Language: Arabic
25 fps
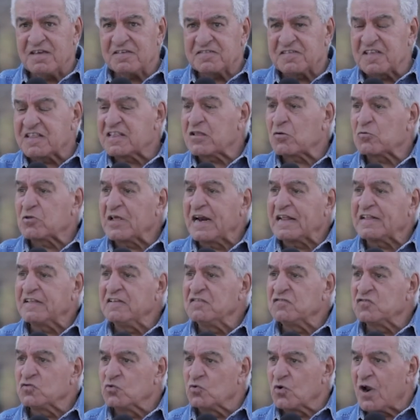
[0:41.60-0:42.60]

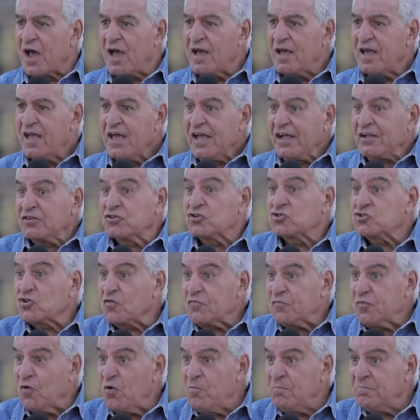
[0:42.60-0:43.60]
36 صوره
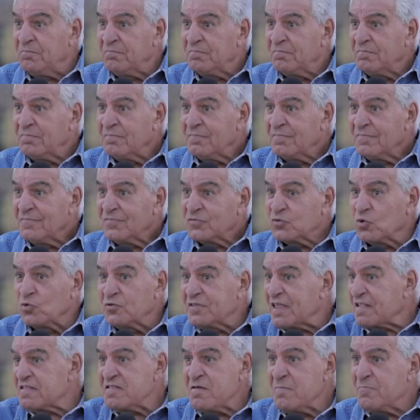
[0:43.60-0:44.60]
تشوفهم تقول
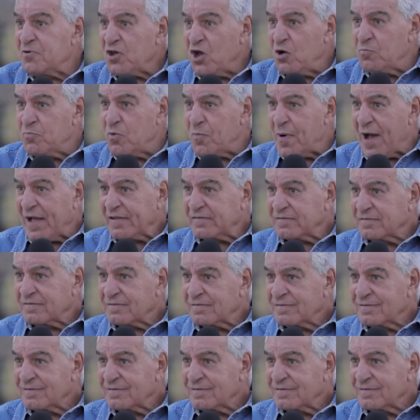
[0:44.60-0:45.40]
ده اتنين بيحبوا بعض